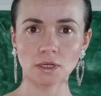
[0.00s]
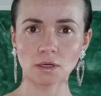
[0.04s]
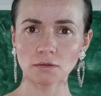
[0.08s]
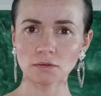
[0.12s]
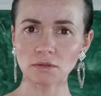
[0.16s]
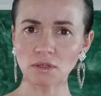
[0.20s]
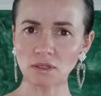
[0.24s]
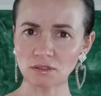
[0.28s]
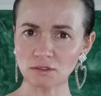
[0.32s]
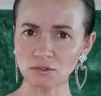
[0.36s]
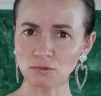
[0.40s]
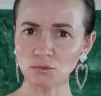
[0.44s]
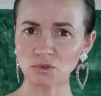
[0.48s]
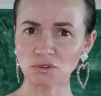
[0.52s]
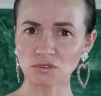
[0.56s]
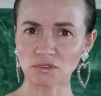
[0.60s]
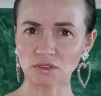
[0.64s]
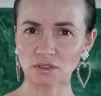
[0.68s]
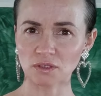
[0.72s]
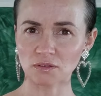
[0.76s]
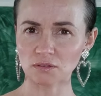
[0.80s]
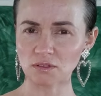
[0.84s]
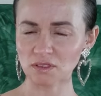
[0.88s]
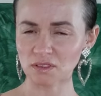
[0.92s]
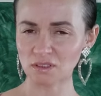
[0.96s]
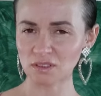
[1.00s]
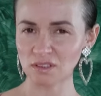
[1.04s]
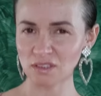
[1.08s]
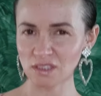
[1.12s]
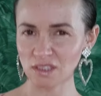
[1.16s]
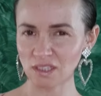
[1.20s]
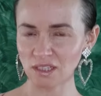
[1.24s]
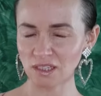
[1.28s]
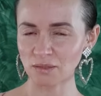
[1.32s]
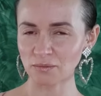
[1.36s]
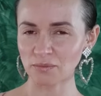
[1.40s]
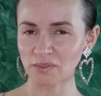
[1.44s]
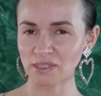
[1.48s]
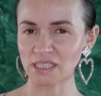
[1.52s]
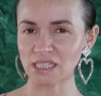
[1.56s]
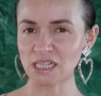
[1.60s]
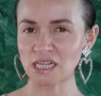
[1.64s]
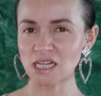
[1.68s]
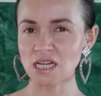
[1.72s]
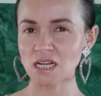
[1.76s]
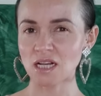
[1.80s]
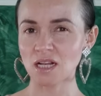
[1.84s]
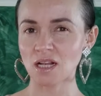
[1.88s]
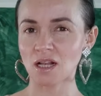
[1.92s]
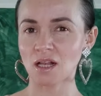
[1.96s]
Od razu mówię, tu jest disclaimer,
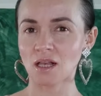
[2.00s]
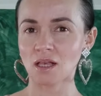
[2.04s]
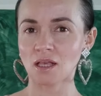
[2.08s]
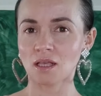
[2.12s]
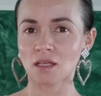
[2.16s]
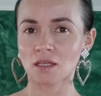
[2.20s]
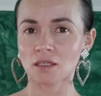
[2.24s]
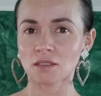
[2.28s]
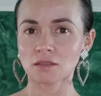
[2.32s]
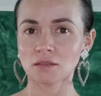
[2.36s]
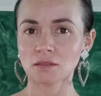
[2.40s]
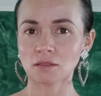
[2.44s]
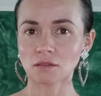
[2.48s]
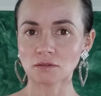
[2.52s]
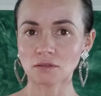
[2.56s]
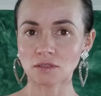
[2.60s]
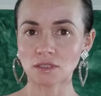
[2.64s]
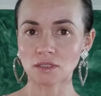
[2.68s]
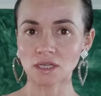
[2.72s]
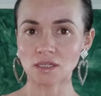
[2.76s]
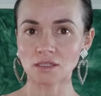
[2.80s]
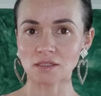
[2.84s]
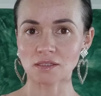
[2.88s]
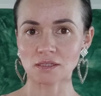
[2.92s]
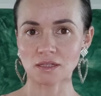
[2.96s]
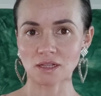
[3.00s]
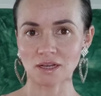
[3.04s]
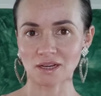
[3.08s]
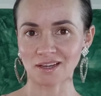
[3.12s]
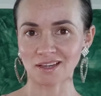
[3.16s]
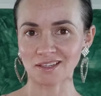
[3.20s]
to nie jest dla